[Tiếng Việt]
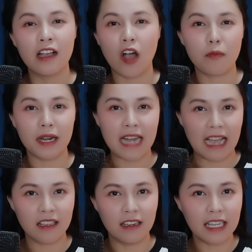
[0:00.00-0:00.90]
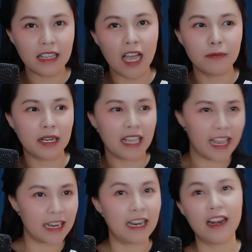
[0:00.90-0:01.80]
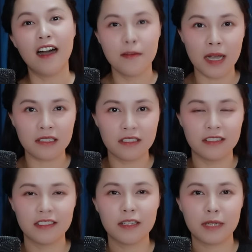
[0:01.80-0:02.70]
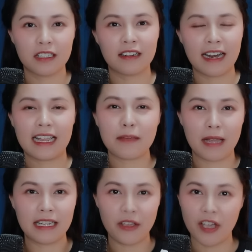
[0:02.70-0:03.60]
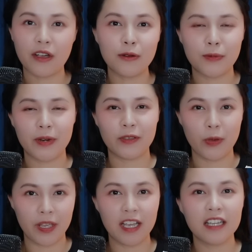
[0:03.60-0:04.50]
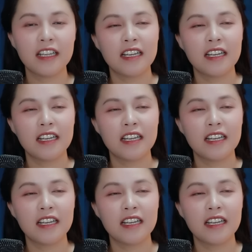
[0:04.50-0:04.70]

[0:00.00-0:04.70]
còn mình đặt những cái tên mà nghe thì nó hơi mắc cười nhưng mà thực ra các bạn theo dõi câu chuyện chuyện á